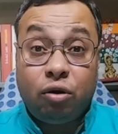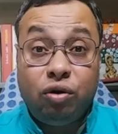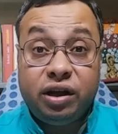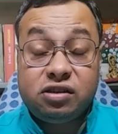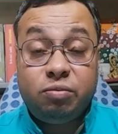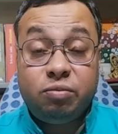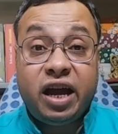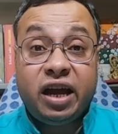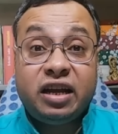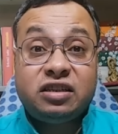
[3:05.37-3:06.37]
গ্রাউন্ডে
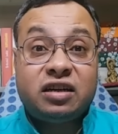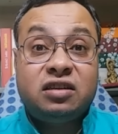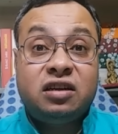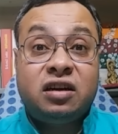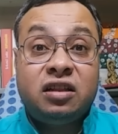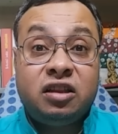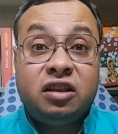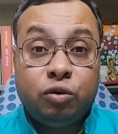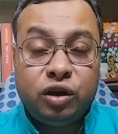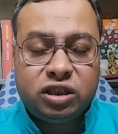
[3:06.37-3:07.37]
সিবিআইকে চার্জশিটটা
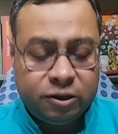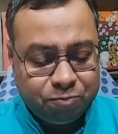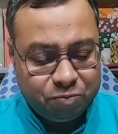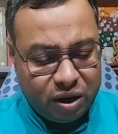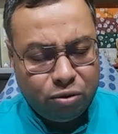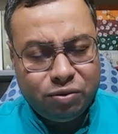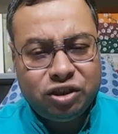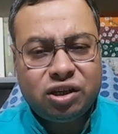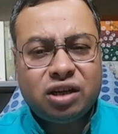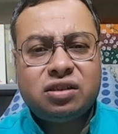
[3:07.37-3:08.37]
দিতে হয়েছে এবং
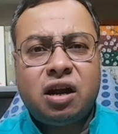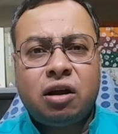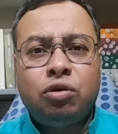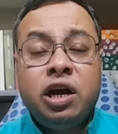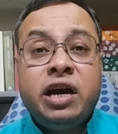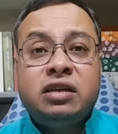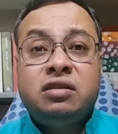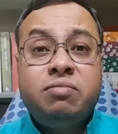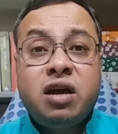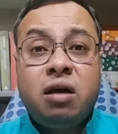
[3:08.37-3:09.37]
বিশ্বাস রাখুন
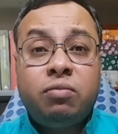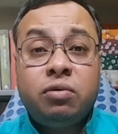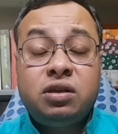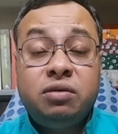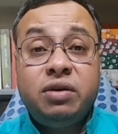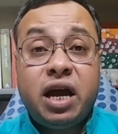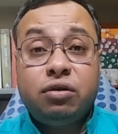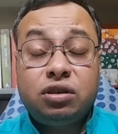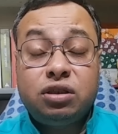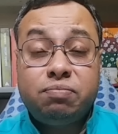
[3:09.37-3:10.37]
সিবিআম
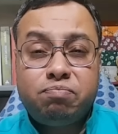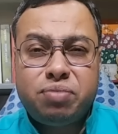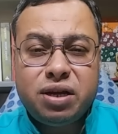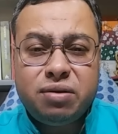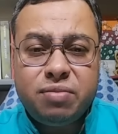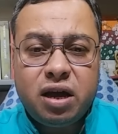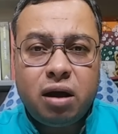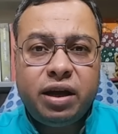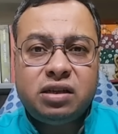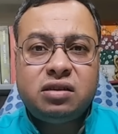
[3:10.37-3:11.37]
সিবিআই হচ্ছে
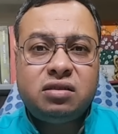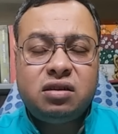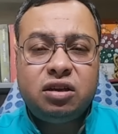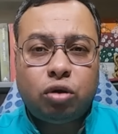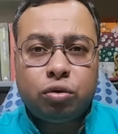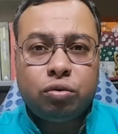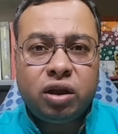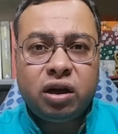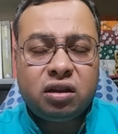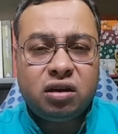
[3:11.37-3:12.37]
প্রিমিয়াম এজেন্সি
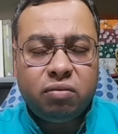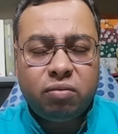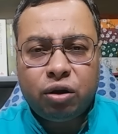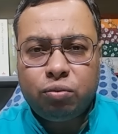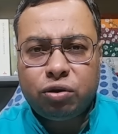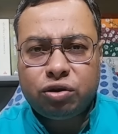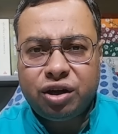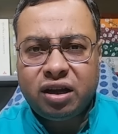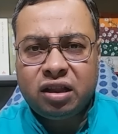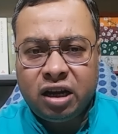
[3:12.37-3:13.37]
তদন্তের ক্ষেত্রে
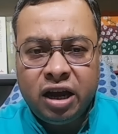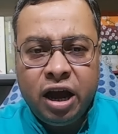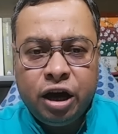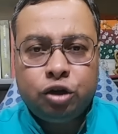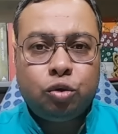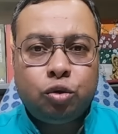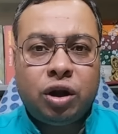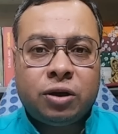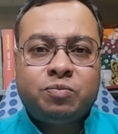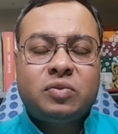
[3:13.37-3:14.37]
ভারতবর্ষের ক্ষেত্রে
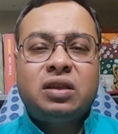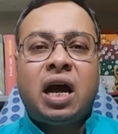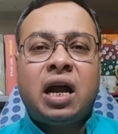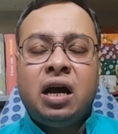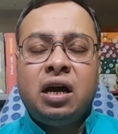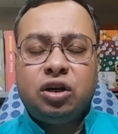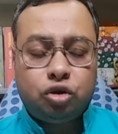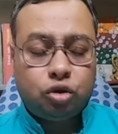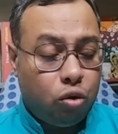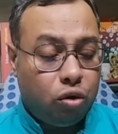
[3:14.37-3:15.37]
সুতরাং তারা
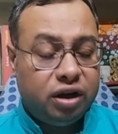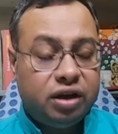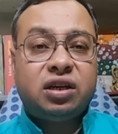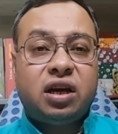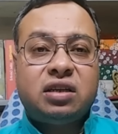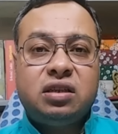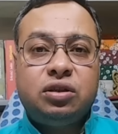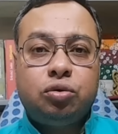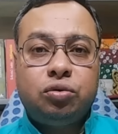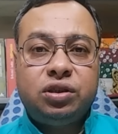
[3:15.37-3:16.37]
সকলের
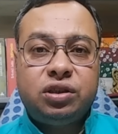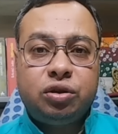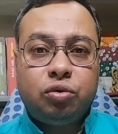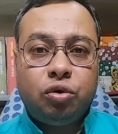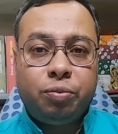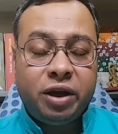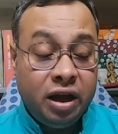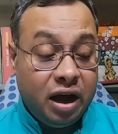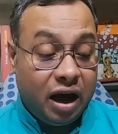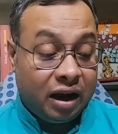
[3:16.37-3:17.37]
শাস্তি সুনিশ্চিত করবে
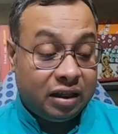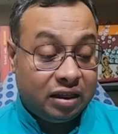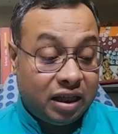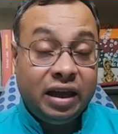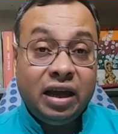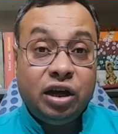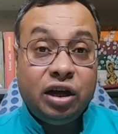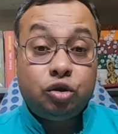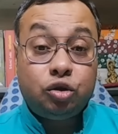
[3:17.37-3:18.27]
আর তাই